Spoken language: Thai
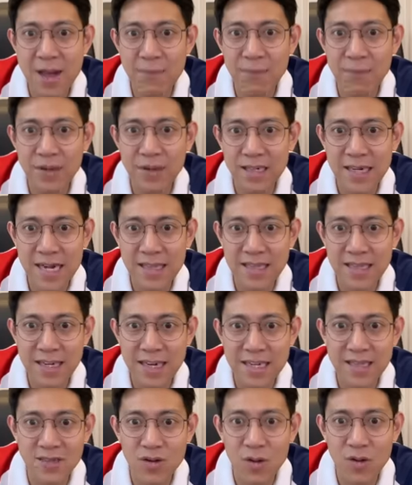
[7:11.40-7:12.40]
มเหมือนกันแต่
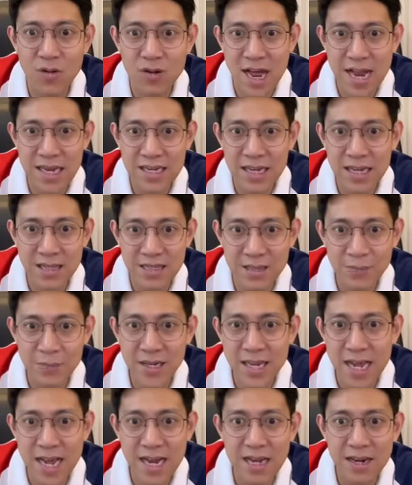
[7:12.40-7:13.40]
เล่นสองนัดไงจะ
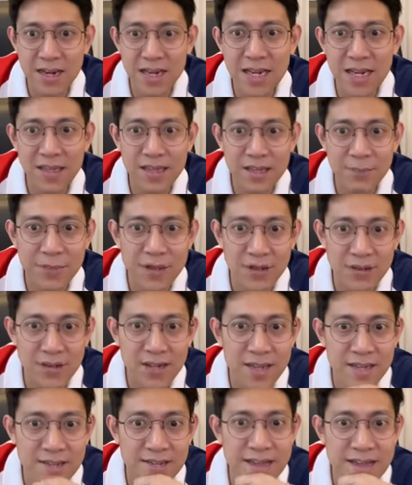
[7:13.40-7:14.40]
มีฮังการีแค่ทีมเดียว
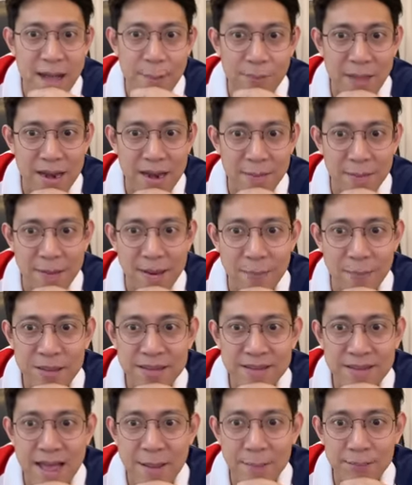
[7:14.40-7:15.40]
ที่เล่นสามนัดเลยนะ
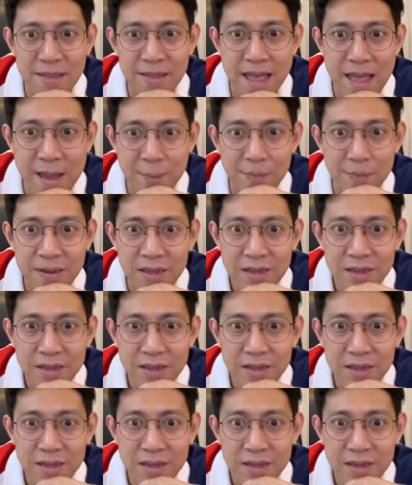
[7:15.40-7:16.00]
มีสามแต้ม